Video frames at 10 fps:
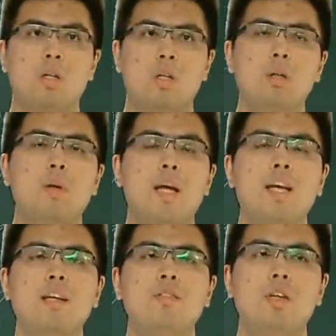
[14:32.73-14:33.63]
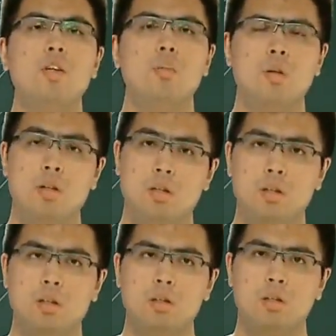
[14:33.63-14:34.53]
那么 A C 有没有可
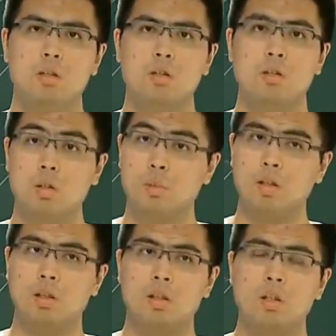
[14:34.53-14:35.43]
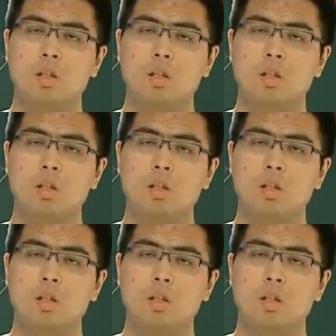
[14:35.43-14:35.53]
能呢？有没有可能？